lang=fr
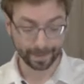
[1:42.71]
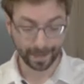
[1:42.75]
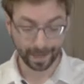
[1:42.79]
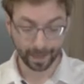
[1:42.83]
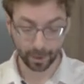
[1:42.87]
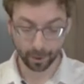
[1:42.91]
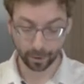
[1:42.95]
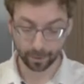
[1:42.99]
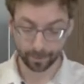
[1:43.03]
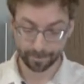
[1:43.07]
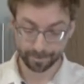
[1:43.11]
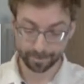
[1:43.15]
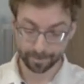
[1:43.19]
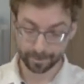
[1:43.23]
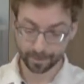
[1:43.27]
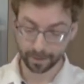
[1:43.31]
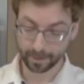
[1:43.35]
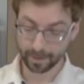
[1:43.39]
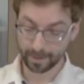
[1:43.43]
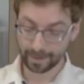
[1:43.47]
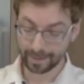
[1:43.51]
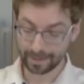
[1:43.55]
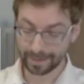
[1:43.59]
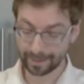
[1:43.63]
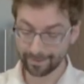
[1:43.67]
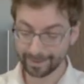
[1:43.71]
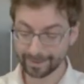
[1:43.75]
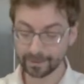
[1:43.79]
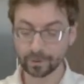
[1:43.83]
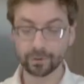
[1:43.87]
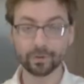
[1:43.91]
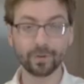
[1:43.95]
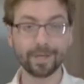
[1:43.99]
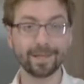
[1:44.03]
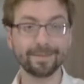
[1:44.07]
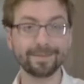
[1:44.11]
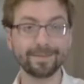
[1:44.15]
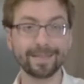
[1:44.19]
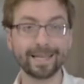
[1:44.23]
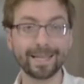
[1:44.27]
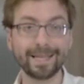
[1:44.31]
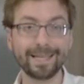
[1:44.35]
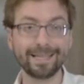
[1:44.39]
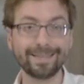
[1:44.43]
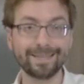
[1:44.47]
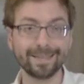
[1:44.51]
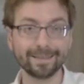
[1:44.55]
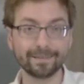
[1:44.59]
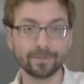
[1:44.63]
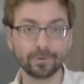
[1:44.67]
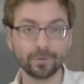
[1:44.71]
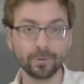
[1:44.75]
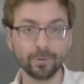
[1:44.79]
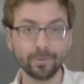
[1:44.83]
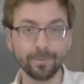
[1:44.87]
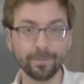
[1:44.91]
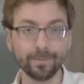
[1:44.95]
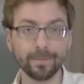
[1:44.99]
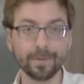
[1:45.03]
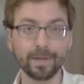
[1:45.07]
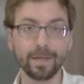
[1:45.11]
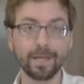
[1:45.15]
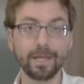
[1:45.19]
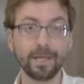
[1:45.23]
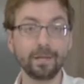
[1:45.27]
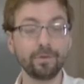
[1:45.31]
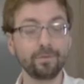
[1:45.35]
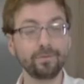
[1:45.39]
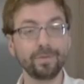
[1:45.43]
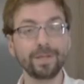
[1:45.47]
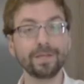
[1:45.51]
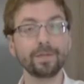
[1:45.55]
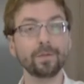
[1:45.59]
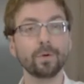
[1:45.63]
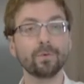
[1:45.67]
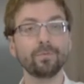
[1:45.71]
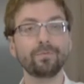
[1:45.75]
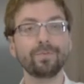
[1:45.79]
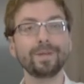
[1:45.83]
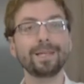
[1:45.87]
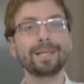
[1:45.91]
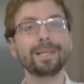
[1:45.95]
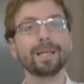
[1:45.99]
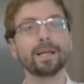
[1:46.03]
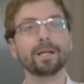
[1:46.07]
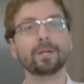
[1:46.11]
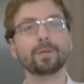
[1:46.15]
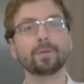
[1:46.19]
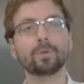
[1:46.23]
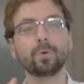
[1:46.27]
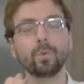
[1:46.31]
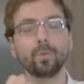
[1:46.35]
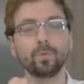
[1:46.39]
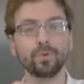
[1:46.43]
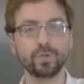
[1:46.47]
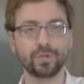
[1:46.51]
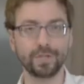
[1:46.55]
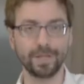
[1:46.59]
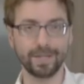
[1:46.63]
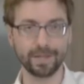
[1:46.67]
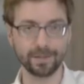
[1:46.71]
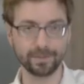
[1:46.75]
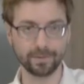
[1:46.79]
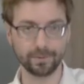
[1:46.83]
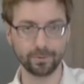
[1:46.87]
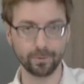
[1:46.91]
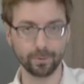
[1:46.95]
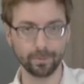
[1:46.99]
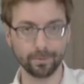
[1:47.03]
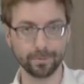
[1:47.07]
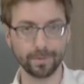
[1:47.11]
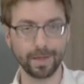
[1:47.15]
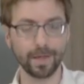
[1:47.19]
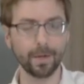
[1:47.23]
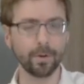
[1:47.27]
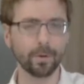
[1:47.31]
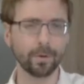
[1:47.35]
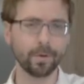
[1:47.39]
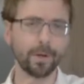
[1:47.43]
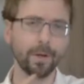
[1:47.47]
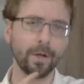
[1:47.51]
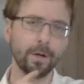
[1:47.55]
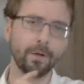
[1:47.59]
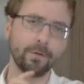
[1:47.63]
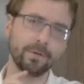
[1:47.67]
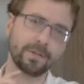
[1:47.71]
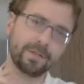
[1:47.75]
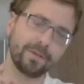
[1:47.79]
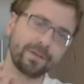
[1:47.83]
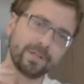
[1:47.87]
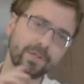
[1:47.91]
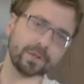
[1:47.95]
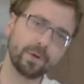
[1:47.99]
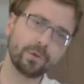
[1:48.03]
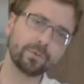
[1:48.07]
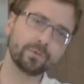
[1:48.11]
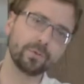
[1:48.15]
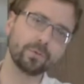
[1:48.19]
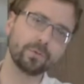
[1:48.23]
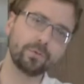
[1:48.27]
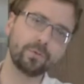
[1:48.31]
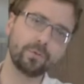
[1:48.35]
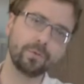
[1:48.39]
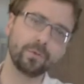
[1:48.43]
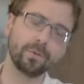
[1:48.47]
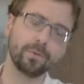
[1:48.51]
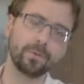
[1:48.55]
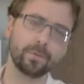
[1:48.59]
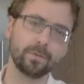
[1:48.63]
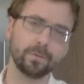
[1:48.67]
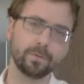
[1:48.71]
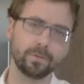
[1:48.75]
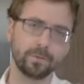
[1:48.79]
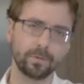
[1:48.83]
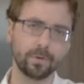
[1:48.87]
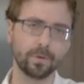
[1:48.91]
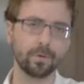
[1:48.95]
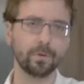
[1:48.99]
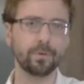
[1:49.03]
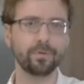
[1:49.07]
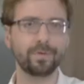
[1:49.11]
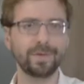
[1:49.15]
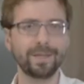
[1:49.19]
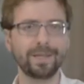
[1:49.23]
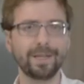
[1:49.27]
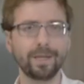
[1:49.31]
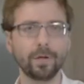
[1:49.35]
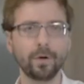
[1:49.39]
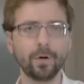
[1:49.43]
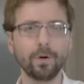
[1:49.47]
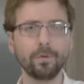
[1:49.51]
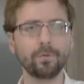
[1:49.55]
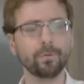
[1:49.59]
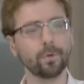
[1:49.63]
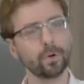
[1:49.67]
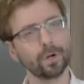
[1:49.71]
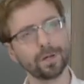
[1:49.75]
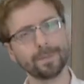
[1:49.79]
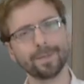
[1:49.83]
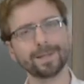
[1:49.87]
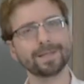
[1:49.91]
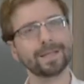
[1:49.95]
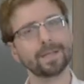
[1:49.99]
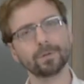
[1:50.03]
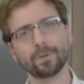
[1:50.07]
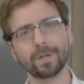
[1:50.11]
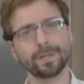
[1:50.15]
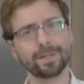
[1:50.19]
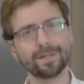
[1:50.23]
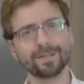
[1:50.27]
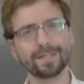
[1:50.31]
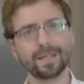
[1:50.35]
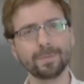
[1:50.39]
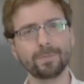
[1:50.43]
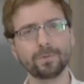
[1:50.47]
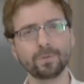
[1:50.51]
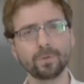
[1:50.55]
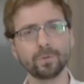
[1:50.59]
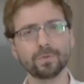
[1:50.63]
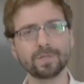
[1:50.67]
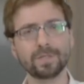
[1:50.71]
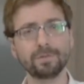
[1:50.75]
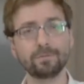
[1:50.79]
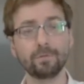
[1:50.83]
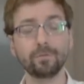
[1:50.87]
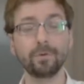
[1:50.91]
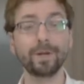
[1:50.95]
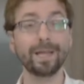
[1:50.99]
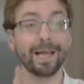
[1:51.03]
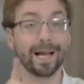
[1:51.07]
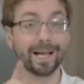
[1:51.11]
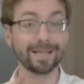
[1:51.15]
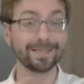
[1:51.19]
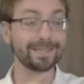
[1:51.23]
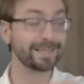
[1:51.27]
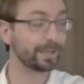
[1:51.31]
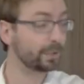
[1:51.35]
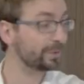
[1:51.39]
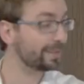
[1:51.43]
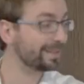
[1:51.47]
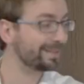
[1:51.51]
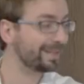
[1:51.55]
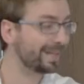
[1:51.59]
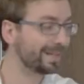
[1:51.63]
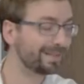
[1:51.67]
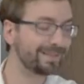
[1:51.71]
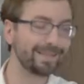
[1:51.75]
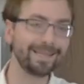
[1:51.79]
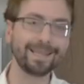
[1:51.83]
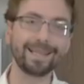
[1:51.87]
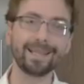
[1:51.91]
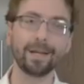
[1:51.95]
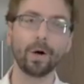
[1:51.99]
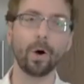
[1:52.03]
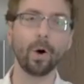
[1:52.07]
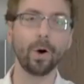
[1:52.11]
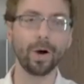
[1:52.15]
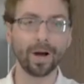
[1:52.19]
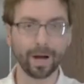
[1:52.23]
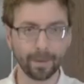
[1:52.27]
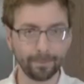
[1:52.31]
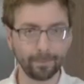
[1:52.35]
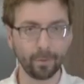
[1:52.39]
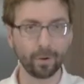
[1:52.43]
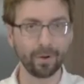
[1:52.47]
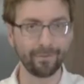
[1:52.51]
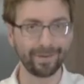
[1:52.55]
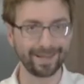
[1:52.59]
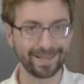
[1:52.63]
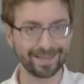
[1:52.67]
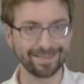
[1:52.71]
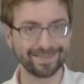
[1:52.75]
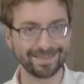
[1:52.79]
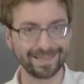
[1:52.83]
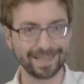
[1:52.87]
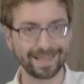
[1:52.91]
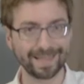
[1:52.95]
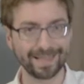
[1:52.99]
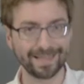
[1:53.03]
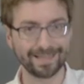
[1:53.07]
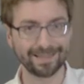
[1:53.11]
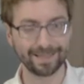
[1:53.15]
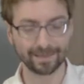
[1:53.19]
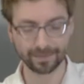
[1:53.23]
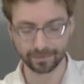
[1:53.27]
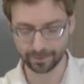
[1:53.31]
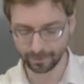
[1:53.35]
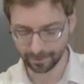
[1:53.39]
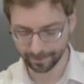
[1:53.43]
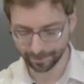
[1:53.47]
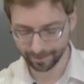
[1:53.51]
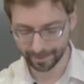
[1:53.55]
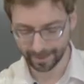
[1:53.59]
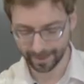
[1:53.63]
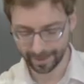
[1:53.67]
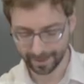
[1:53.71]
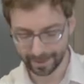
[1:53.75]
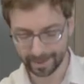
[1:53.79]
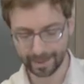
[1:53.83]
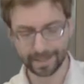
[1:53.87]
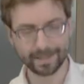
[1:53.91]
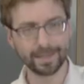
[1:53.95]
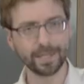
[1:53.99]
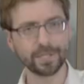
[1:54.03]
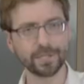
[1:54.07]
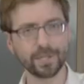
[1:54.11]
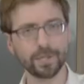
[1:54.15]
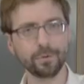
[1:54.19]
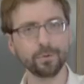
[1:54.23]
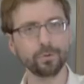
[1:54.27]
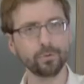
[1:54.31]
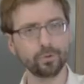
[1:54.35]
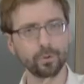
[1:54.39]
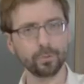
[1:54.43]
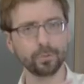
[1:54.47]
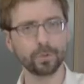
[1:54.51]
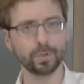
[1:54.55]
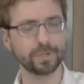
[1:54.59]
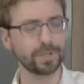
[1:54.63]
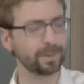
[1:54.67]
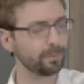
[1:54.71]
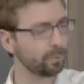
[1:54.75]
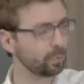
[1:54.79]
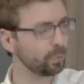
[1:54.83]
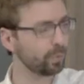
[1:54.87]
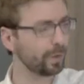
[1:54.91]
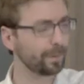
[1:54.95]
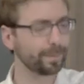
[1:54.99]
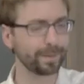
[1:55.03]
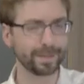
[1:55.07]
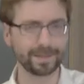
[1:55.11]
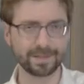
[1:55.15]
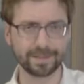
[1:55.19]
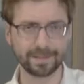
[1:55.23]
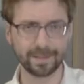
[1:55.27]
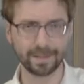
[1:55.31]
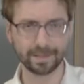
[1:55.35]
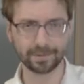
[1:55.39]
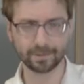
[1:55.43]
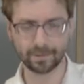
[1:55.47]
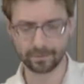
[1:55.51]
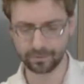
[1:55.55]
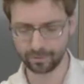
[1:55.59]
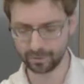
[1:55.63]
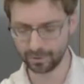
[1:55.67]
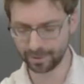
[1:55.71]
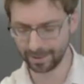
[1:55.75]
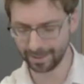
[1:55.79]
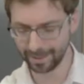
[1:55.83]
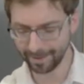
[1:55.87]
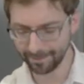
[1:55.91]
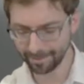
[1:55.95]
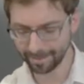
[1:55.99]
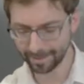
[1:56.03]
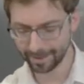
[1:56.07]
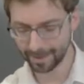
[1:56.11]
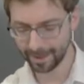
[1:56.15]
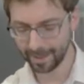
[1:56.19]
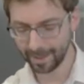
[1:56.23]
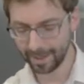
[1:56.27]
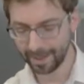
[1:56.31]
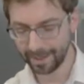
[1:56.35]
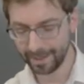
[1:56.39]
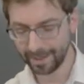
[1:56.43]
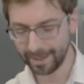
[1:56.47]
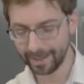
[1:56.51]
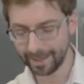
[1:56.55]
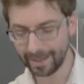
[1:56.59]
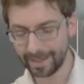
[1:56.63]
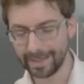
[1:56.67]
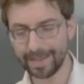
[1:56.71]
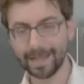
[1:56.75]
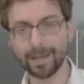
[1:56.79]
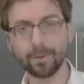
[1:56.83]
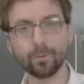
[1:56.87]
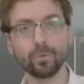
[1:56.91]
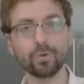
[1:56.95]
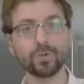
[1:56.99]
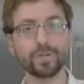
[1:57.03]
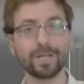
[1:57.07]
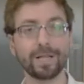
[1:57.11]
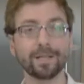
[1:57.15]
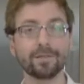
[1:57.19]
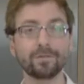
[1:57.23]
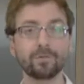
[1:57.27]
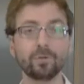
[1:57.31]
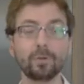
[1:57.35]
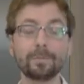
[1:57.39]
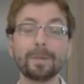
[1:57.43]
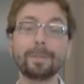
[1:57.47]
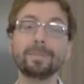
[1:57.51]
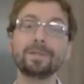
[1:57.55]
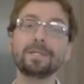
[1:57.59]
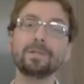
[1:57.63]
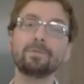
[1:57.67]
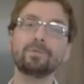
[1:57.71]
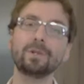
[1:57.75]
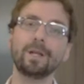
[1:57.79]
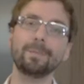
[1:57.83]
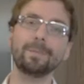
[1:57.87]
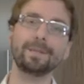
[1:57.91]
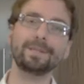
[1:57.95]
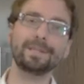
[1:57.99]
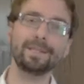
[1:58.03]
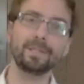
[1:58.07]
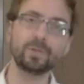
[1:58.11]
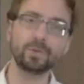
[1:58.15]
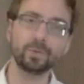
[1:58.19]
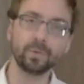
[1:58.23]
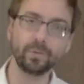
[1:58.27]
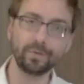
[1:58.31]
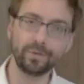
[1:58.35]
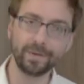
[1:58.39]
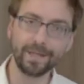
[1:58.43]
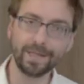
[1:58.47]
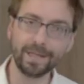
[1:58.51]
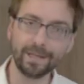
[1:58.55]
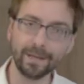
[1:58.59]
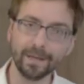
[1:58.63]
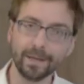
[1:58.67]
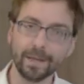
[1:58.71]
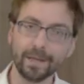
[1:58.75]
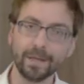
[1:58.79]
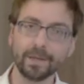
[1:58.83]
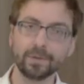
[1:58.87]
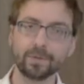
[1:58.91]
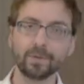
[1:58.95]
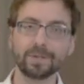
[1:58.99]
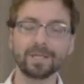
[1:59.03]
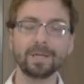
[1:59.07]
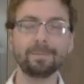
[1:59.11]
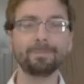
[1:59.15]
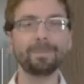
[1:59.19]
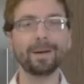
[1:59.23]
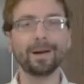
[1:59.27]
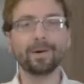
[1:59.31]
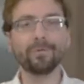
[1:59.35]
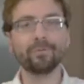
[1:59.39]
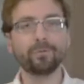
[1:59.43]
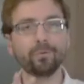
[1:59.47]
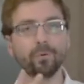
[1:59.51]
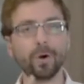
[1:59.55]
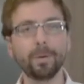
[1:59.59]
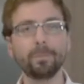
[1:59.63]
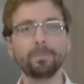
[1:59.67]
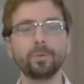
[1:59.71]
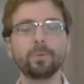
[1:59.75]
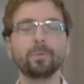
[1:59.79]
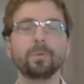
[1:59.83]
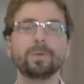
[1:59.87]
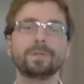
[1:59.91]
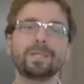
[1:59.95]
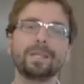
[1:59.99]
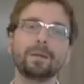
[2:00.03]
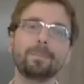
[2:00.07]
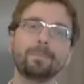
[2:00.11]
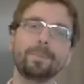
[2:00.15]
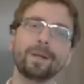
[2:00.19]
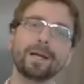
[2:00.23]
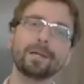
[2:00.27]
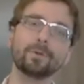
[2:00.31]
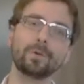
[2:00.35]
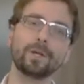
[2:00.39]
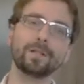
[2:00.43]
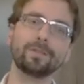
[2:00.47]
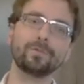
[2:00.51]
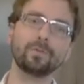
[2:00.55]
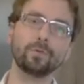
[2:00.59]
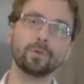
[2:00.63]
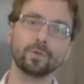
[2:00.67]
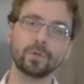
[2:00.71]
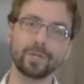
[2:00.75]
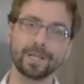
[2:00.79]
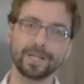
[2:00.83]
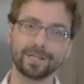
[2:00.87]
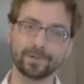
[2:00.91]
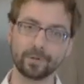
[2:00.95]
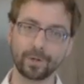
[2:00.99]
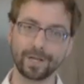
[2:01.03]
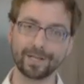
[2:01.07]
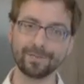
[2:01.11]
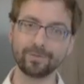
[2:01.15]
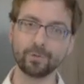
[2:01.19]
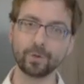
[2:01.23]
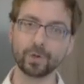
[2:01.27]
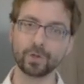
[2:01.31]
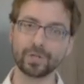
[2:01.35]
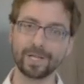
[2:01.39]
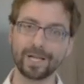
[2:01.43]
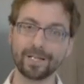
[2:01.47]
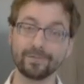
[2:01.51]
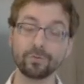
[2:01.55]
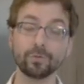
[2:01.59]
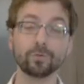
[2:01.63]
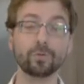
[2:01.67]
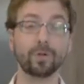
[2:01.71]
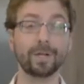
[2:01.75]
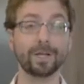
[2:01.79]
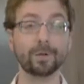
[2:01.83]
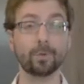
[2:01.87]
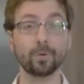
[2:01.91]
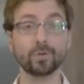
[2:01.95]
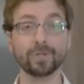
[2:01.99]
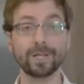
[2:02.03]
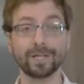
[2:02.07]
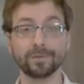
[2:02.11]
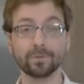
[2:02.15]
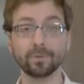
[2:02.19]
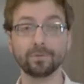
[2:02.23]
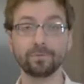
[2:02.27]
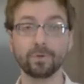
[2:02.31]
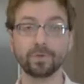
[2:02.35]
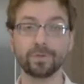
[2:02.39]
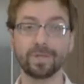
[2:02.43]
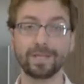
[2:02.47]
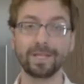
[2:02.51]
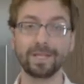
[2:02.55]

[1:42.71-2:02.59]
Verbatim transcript: Alors, la méthode de la stérilisation évite en fait la congélation. Alors, vous avez déjà entendu dans nos vidéos, on la mettra dans la description si vous voulez, ainsi que des articles en rapport avec la stérilisation et des chaînes YouTube que j'ai beaucoup appréciées à ce sujet-là la congélation, même si vous la mettez sous vide, ce qui parfois peut me déplaire dans la, dans surgélation, dans la congélation de vos